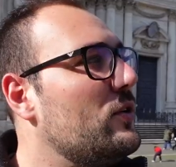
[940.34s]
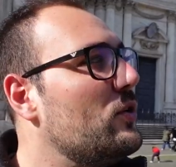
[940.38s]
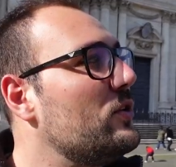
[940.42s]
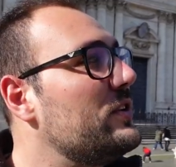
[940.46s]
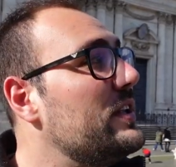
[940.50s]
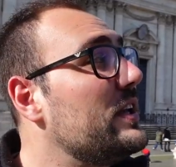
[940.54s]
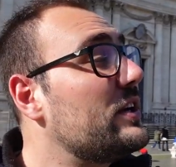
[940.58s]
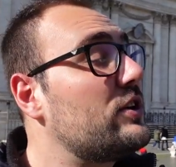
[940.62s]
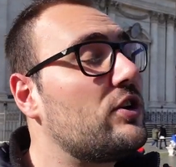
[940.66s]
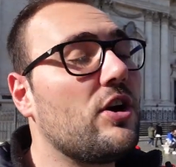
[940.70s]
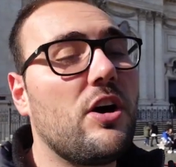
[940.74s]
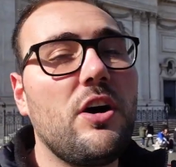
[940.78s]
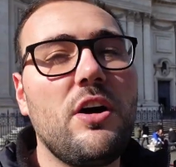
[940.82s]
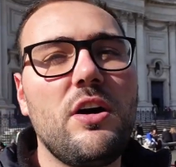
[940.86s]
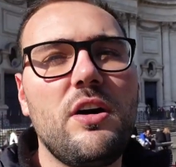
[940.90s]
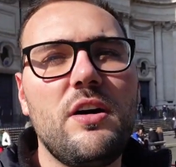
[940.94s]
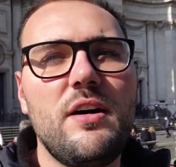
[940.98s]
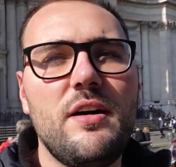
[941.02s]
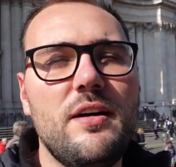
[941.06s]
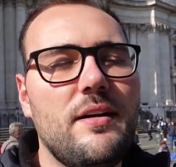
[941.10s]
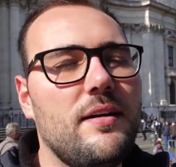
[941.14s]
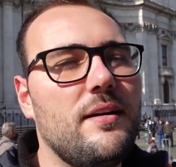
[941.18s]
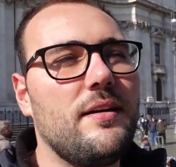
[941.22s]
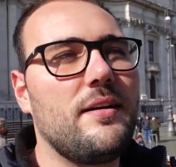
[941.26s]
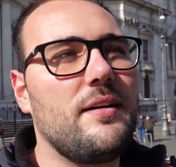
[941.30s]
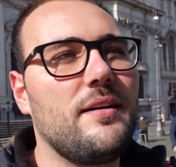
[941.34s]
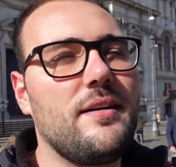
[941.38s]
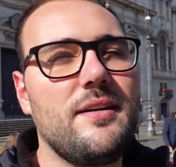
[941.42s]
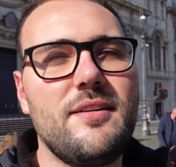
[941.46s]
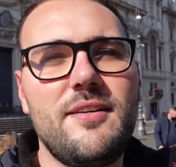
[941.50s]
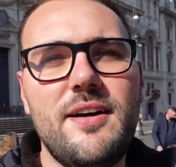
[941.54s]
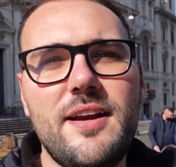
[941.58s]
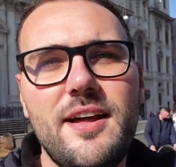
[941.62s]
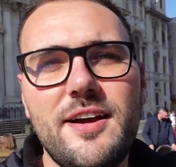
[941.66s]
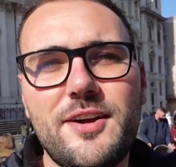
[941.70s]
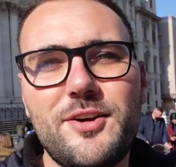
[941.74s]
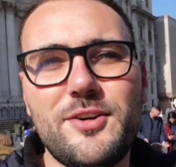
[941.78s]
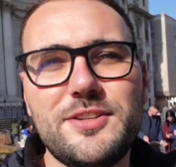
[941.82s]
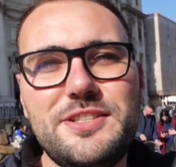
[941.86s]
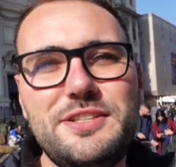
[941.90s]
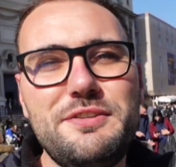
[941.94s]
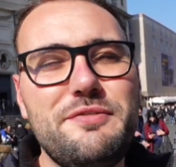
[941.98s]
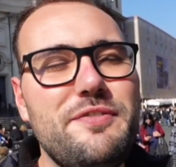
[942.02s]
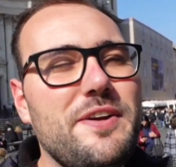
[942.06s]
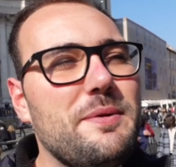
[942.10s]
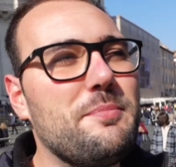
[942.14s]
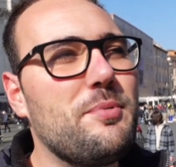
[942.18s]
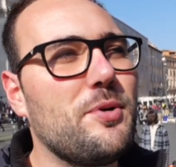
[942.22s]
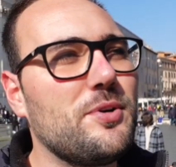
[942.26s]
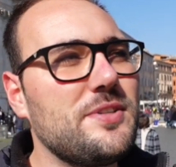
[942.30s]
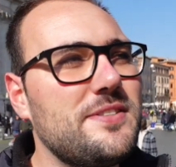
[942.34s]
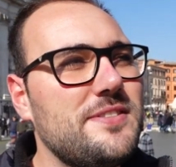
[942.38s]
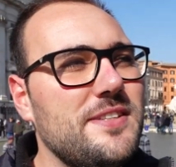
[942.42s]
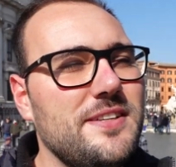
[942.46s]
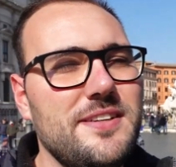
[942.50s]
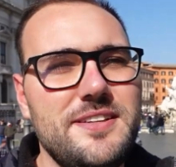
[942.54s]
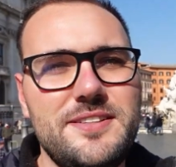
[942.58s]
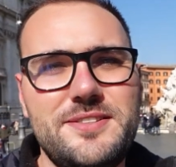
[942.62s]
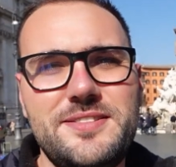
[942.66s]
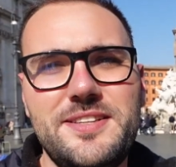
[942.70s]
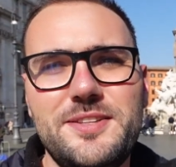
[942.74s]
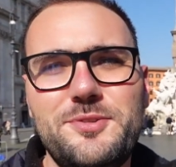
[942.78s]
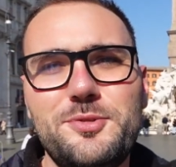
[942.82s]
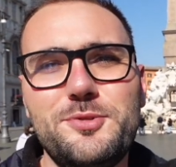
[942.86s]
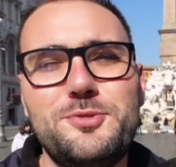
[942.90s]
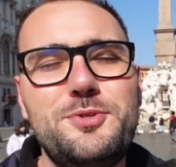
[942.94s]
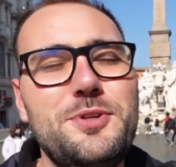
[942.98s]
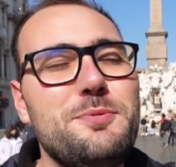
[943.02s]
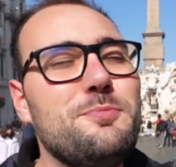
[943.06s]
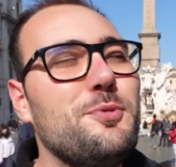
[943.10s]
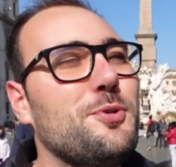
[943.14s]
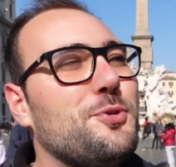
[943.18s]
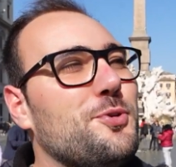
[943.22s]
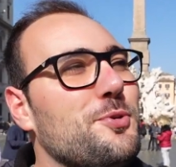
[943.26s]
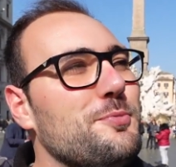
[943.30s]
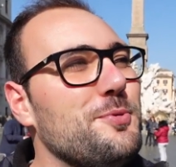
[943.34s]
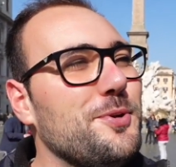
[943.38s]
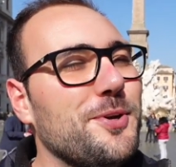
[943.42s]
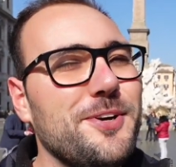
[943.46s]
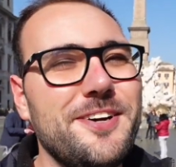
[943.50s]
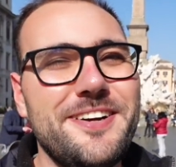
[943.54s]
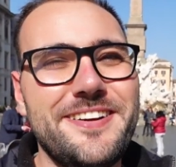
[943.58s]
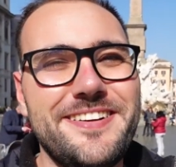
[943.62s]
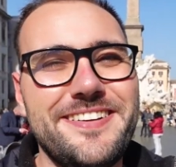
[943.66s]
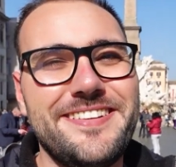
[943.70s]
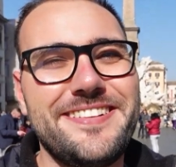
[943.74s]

Le décor, euh, voilà, quand il fait beau c'est tout de suite beaucoup mieux.